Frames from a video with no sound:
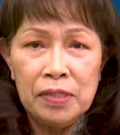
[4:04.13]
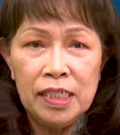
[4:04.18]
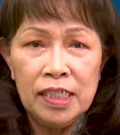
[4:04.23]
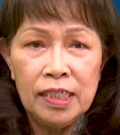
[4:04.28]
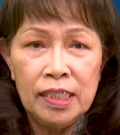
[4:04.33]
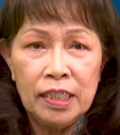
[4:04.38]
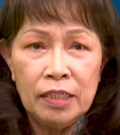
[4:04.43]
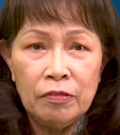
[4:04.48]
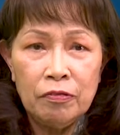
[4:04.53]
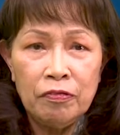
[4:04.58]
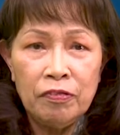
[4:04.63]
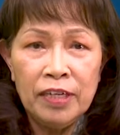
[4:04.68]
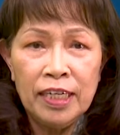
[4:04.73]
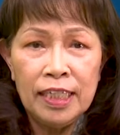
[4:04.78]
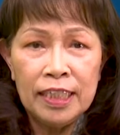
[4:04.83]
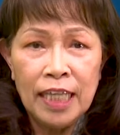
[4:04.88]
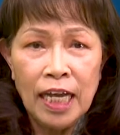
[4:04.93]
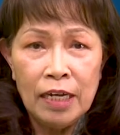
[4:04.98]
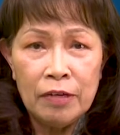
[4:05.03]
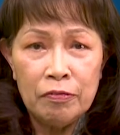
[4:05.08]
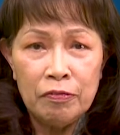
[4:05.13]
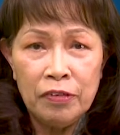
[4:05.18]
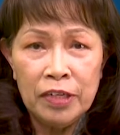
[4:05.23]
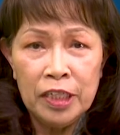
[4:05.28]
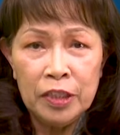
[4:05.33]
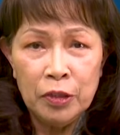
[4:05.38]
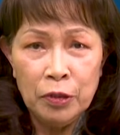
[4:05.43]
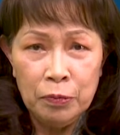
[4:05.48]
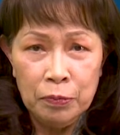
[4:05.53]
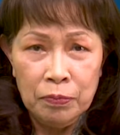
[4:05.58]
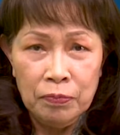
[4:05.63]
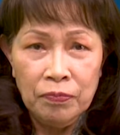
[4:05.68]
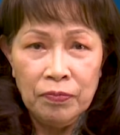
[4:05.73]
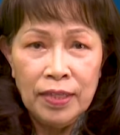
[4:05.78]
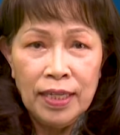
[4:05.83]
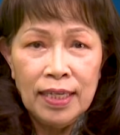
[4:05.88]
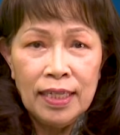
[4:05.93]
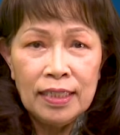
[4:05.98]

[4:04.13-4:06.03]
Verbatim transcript: trường phi tăng phi tục,